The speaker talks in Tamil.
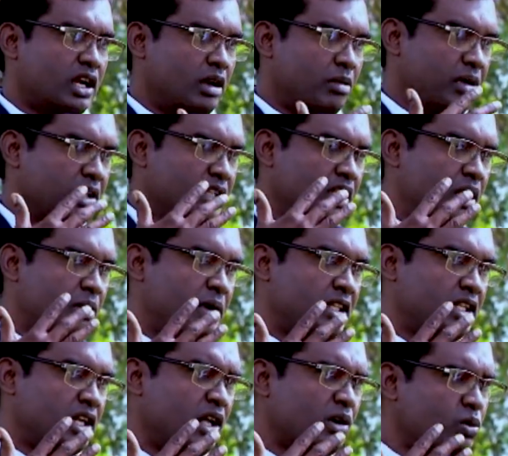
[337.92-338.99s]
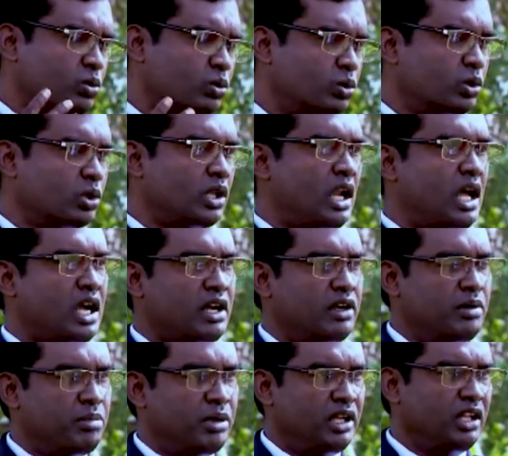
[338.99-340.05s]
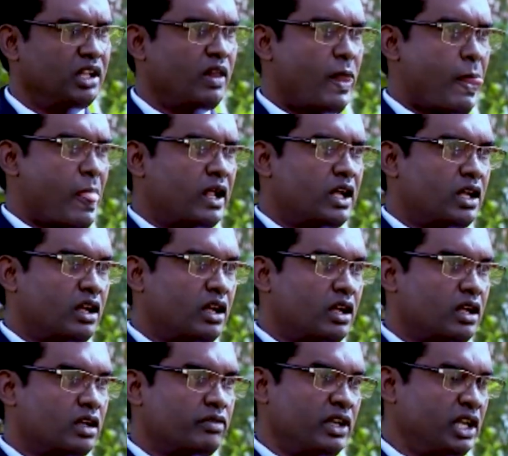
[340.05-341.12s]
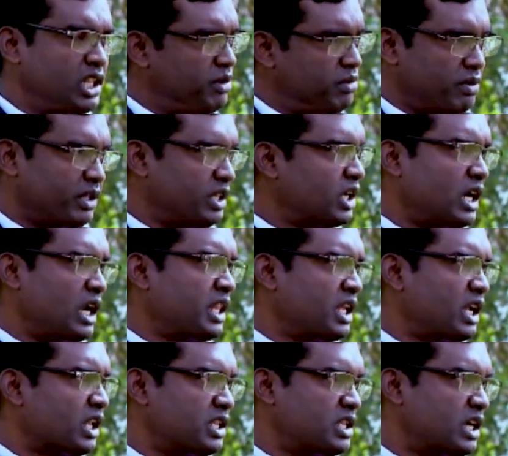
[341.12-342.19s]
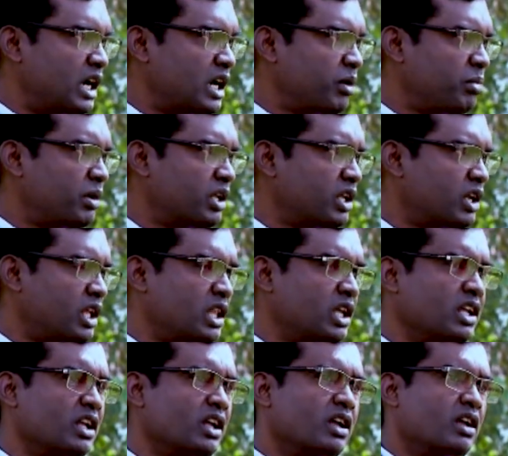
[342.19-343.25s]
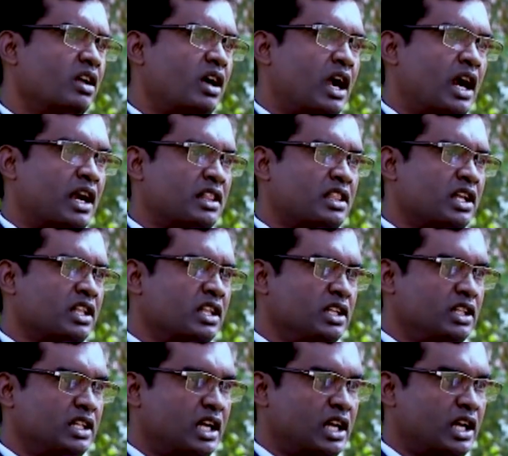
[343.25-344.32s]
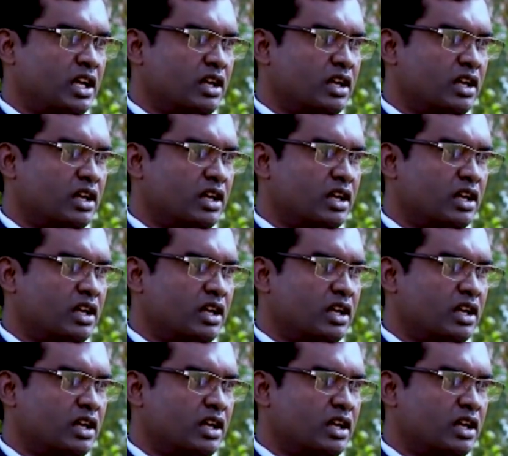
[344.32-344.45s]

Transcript: எங்களை பகுதியில் பார்த்திங்கன்னா கூடுதலாக இப்போ வீதி விபத்துக்கள் அதிகரித்து காணப்படுகிறது அடுத்தது இந்த